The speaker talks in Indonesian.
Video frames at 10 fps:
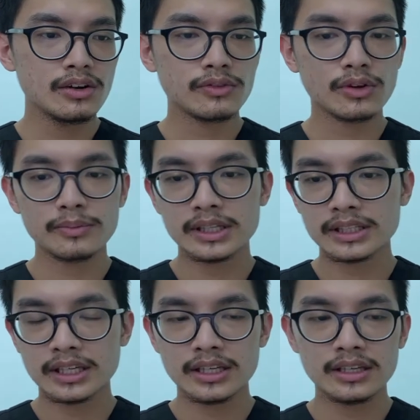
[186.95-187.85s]

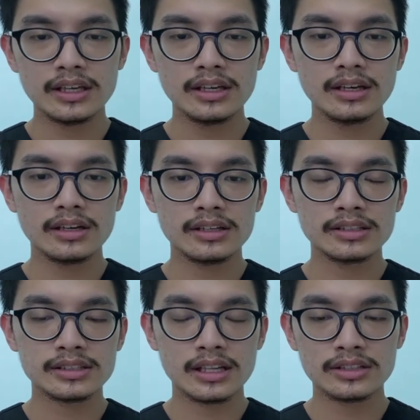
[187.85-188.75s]
Flowmetry ini uh,
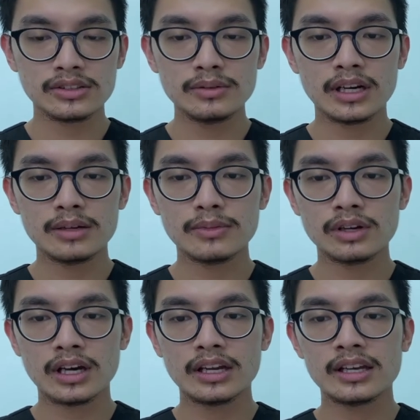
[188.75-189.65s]
salah satunya dengan
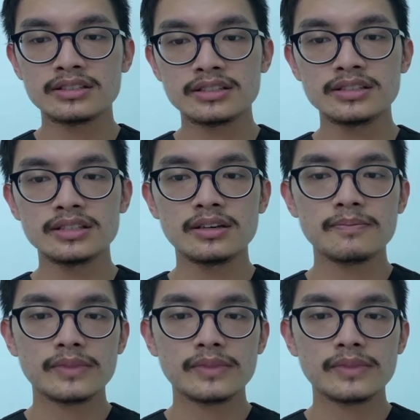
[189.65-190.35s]
menggunakan ICG.